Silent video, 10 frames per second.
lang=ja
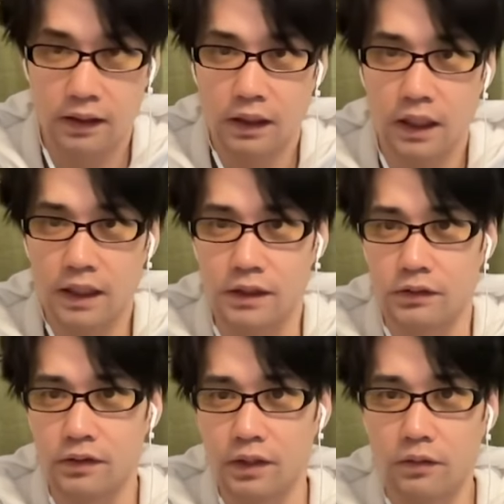はい、
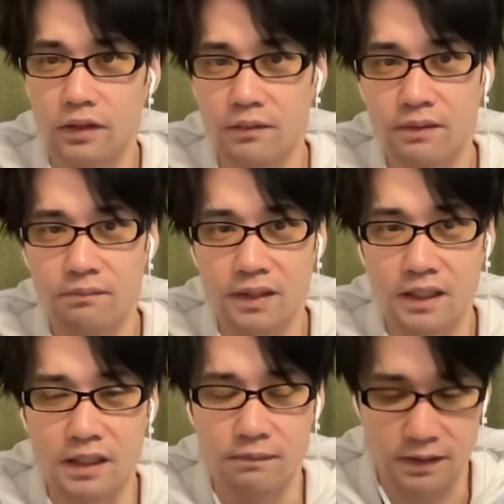それではこの画面ま
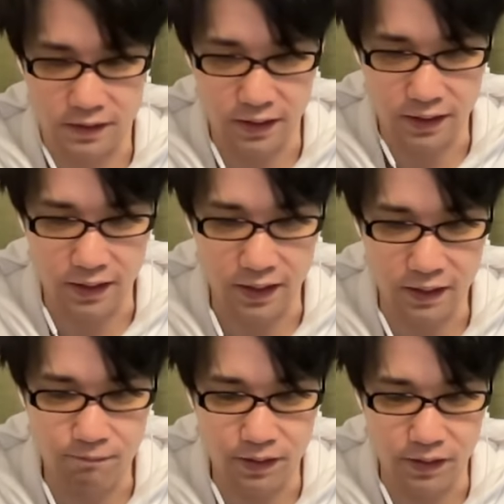で来ましたね。
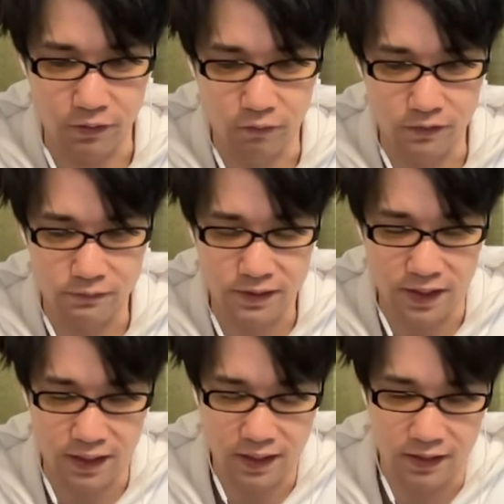アカンパニーオンしまし
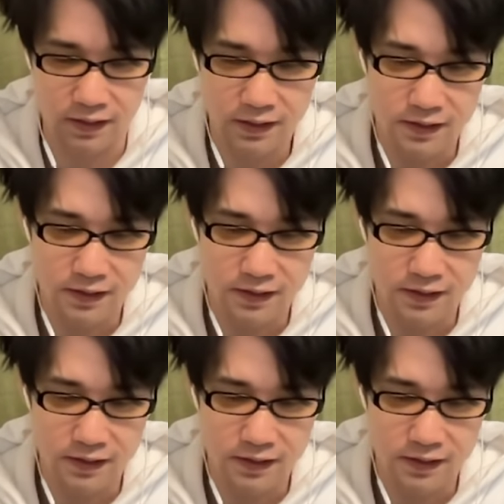た。はい。